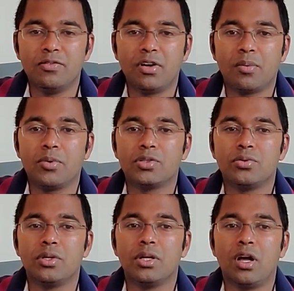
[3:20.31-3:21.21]

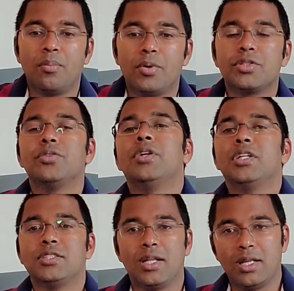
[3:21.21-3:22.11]
ஃபார்மசூட்டிக்கல்
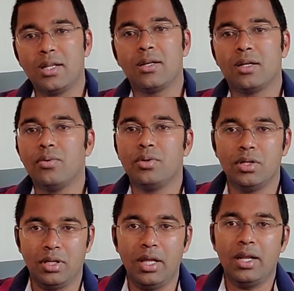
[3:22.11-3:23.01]
ஆப்பர்ச்சுனிட்டிஸ் நிறைய இருக்கிற ஒரு
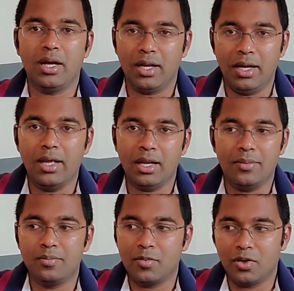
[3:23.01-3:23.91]
ஏரியா இந்தியாவில்
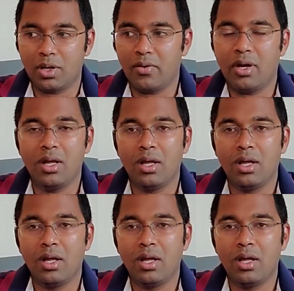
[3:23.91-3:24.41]
ஓகேவா